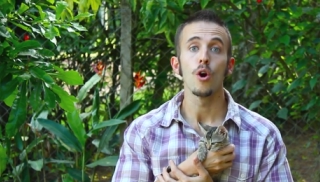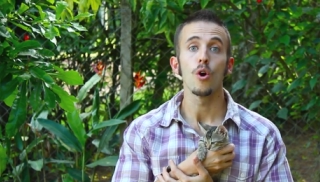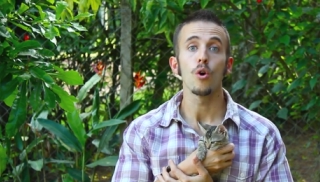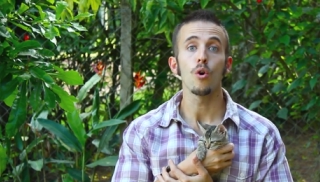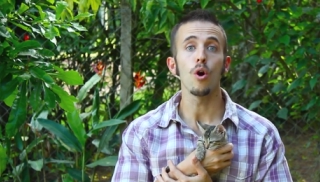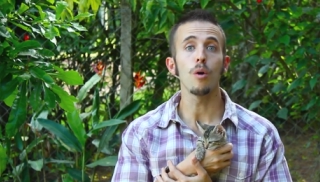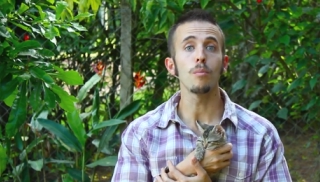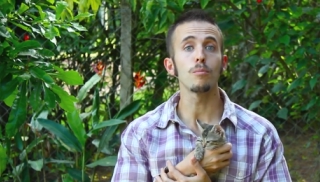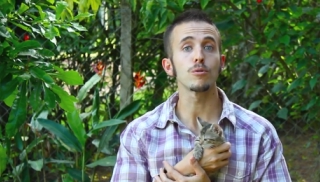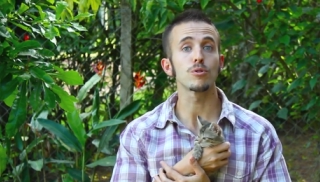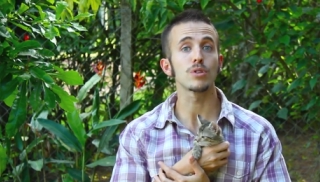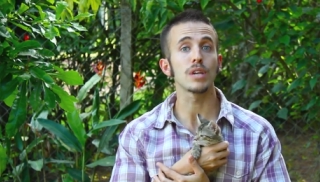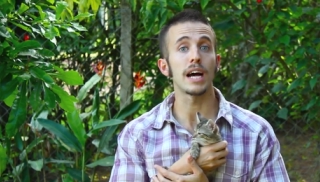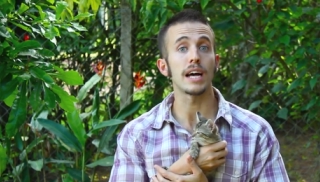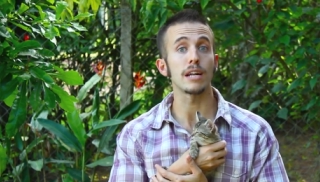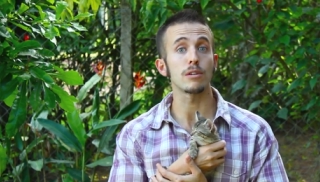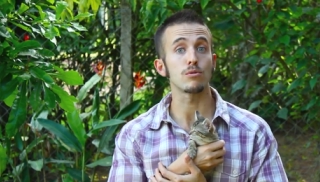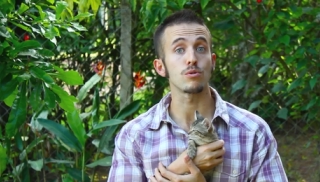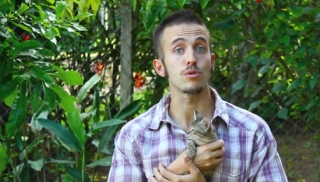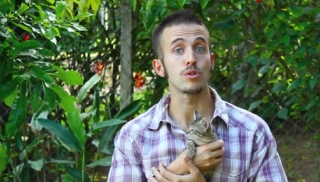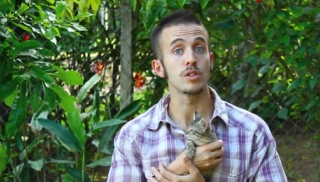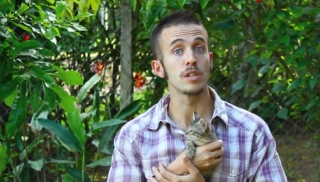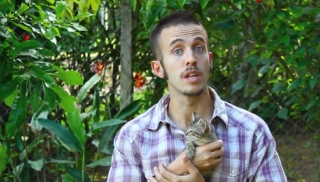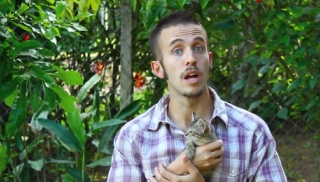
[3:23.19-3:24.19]
Como os
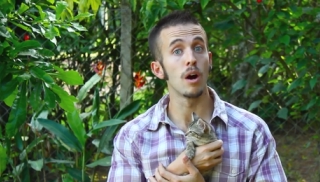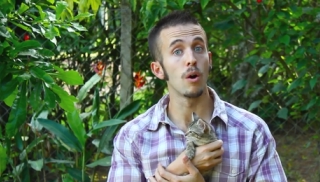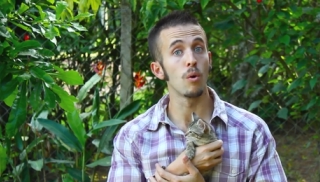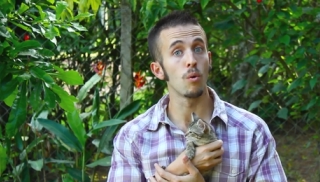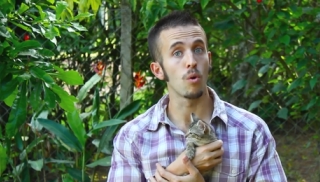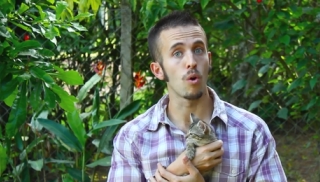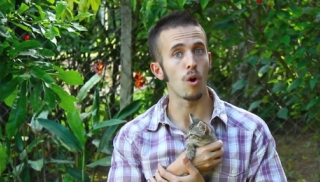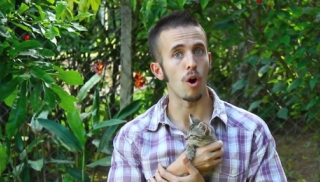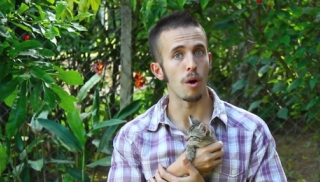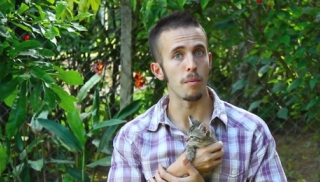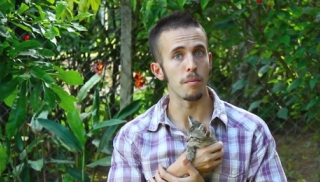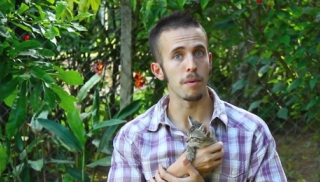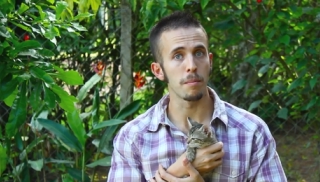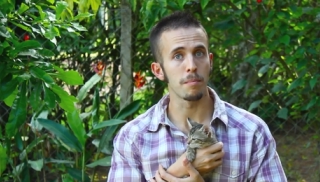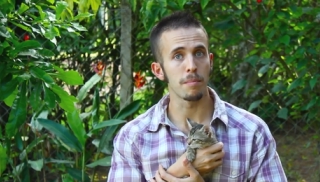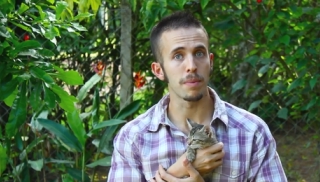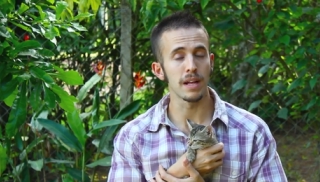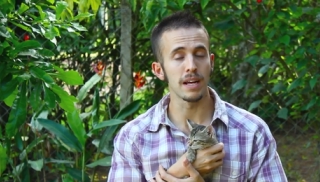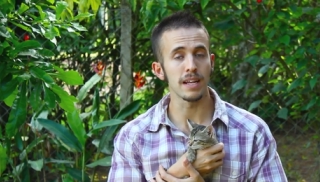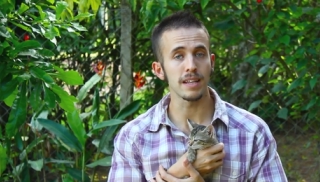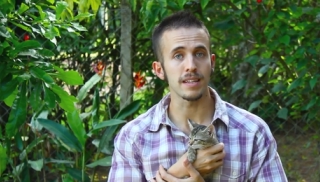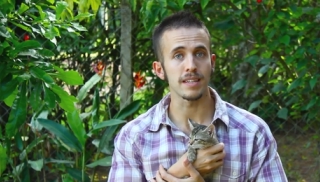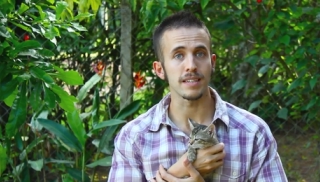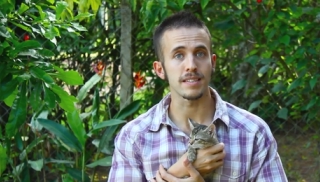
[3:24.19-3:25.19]
gatos não comem
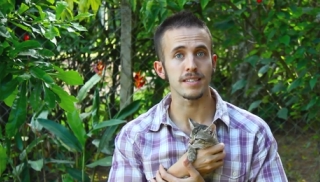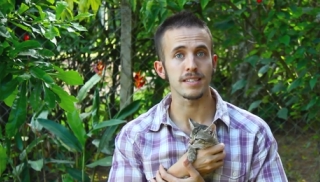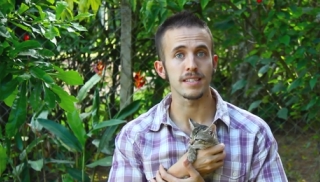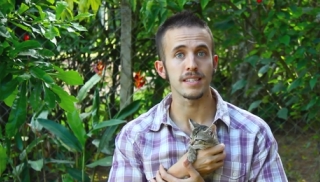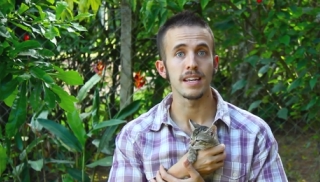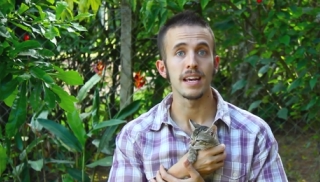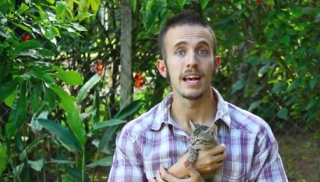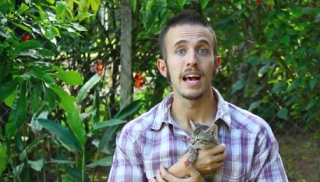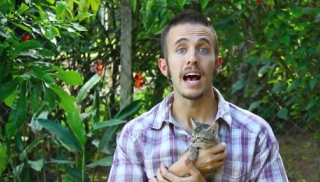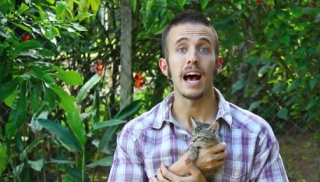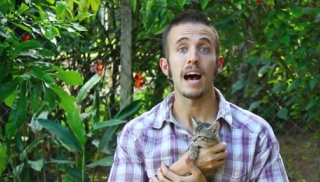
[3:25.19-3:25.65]
plantas,